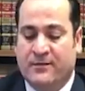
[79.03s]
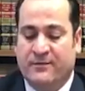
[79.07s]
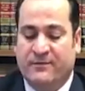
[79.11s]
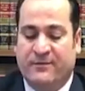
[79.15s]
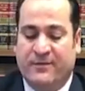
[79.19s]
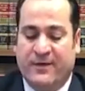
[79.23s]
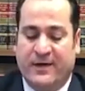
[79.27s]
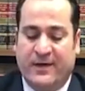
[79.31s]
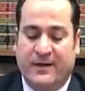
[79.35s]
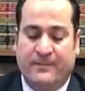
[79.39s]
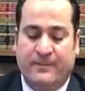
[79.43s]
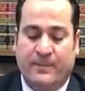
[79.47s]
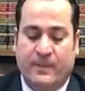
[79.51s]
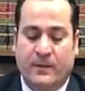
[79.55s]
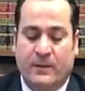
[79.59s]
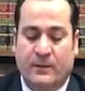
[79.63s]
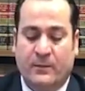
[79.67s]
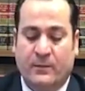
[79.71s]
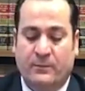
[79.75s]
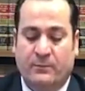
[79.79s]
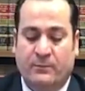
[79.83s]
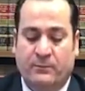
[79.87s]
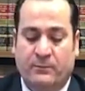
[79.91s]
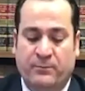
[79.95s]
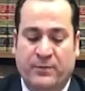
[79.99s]
Ve
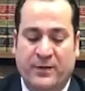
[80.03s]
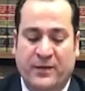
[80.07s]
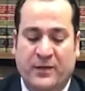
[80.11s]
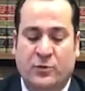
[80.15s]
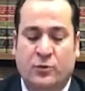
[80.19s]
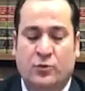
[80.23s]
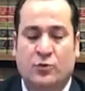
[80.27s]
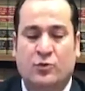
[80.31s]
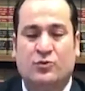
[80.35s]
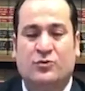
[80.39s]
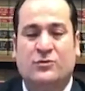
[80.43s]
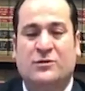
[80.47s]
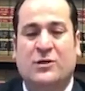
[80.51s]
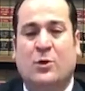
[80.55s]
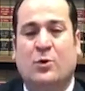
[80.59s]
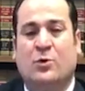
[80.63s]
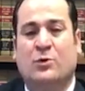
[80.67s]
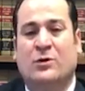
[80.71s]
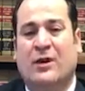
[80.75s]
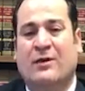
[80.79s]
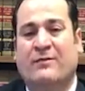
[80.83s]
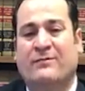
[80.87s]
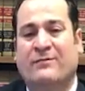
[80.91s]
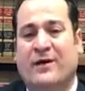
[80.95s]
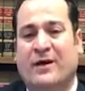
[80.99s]
bir yüzde
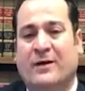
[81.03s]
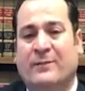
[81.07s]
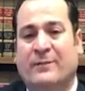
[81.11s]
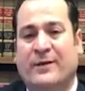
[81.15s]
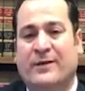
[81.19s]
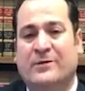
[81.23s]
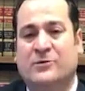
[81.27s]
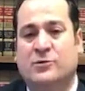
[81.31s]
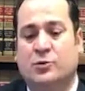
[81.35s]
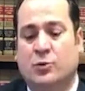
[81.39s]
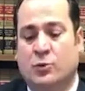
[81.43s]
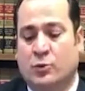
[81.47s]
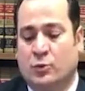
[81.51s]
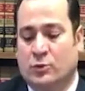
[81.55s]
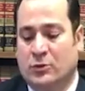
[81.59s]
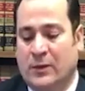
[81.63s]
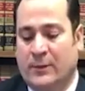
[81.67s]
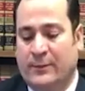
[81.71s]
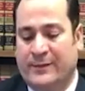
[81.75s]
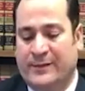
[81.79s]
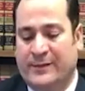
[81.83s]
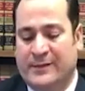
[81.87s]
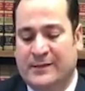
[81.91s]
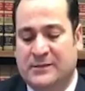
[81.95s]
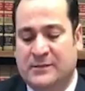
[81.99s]
oran vermek zor
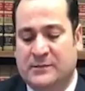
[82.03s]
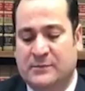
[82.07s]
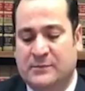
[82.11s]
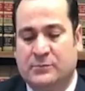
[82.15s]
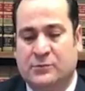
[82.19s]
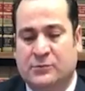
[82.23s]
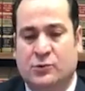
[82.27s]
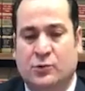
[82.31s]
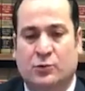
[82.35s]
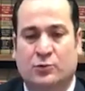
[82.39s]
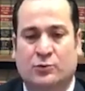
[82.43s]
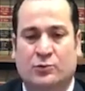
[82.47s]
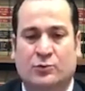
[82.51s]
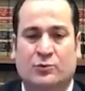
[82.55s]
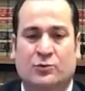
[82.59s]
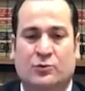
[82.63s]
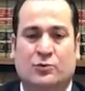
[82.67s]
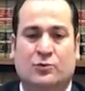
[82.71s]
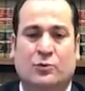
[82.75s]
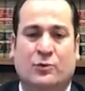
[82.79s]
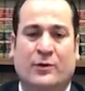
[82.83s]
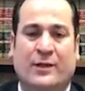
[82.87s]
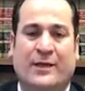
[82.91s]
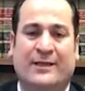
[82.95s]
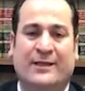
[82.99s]
olabilir
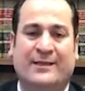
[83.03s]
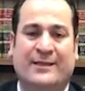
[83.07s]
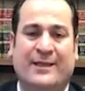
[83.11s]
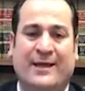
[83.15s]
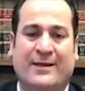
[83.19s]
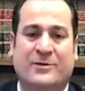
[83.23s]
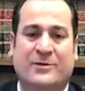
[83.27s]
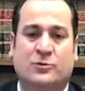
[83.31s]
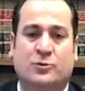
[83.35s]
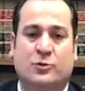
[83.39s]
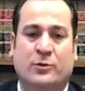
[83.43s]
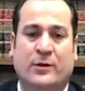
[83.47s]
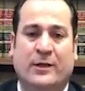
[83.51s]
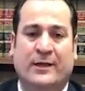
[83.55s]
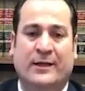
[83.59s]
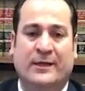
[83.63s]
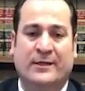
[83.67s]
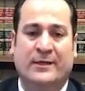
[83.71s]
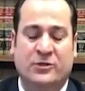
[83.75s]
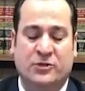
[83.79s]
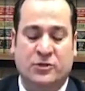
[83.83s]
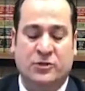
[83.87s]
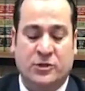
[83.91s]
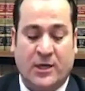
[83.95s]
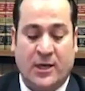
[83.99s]
sorduğunuz soruya diğer soruya
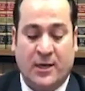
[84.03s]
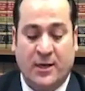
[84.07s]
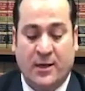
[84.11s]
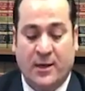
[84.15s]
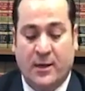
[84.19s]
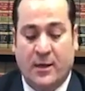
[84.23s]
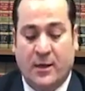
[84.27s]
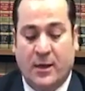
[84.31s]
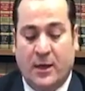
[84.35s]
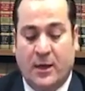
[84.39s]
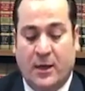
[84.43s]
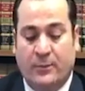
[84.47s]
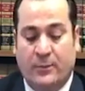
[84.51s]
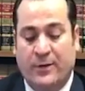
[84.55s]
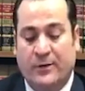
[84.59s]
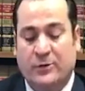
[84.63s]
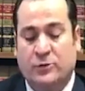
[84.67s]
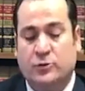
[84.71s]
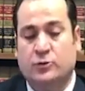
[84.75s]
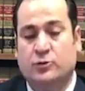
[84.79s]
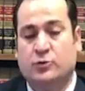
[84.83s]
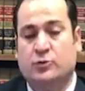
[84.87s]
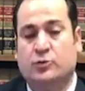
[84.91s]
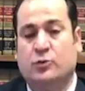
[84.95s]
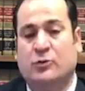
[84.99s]
gelince ama
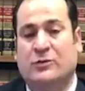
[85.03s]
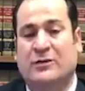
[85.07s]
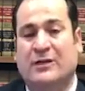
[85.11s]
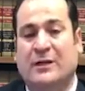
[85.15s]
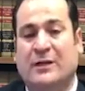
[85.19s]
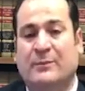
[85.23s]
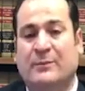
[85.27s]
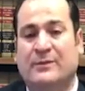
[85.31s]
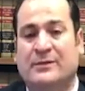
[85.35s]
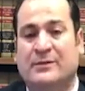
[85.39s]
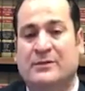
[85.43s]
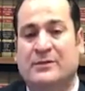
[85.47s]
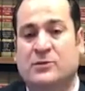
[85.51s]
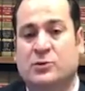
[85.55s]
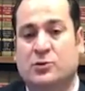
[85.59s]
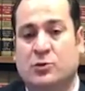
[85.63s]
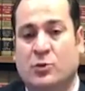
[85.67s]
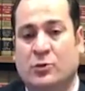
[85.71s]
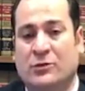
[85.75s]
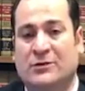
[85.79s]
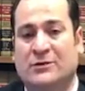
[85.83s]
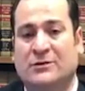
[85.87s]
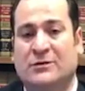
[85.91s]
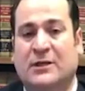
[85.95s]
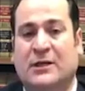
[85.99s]
şunu söyleyebiliriz
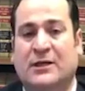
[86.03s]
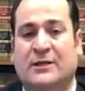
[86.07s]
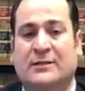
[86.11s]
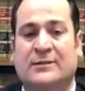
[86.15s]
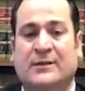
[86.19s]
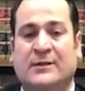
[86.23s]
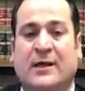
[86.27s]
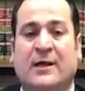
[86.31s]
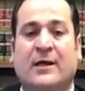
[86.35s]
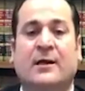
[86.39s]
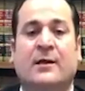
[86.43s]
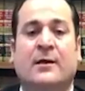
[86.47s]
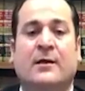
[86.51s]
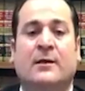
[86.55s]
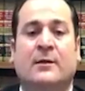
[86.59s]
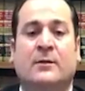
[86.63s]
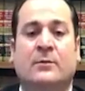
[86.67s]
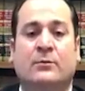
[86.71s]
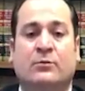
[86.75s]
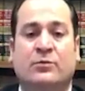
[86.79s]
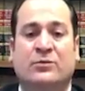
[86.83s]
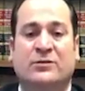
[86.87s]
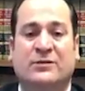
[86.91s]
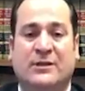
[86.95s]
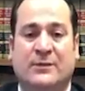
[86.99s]
son yıllarda
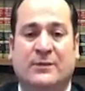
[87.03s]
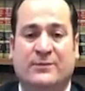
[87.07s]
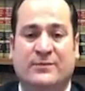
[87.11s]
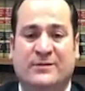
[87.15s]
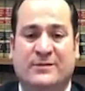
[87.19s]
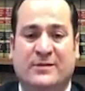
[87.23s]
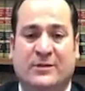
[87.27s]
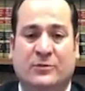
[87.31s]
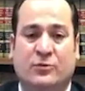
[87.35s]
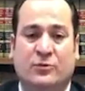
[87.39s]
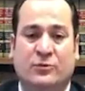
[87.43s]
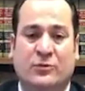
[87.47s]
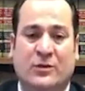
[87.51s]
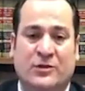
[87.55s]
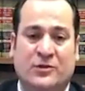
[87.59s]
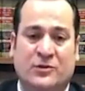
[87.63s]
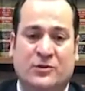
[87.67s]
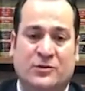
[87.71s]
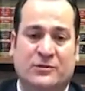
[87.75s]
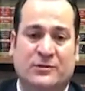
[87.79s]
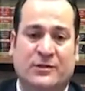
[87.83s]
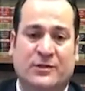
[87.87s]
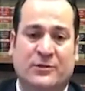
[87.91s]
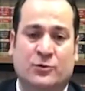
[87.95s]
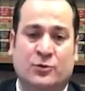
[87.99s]
bu tip statü
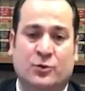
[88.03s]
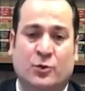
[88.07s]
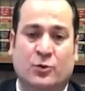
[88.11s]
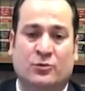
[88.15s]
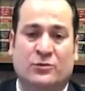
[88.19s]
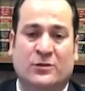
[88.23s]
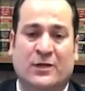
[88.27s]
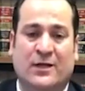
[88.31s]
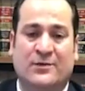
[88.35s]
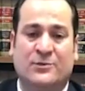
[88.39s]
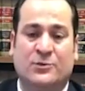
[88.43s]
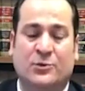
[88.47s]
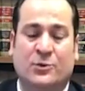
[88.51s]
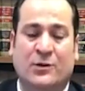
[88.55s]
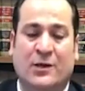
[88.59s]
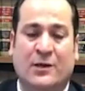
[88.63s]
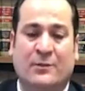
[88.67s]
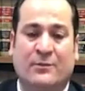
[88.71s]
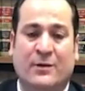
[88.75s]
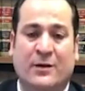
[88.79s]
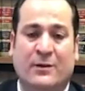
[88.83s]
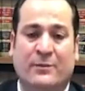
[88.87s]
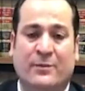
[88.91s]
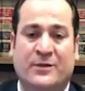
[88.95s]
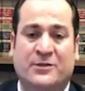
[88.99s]
değişiklikleri çok daha
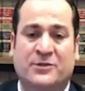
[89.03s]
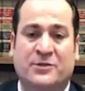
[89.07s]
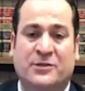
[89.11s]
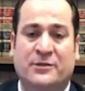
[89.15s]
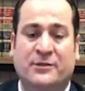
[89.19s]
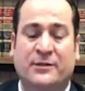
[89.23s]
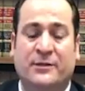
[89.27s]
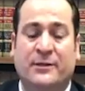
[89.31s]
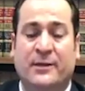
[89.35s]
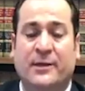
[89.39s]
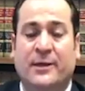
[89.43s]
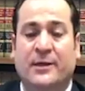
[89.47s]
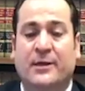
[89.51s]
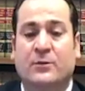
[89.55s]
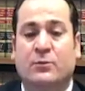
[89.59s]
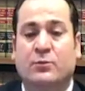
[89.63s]
zorlanmaya başladı.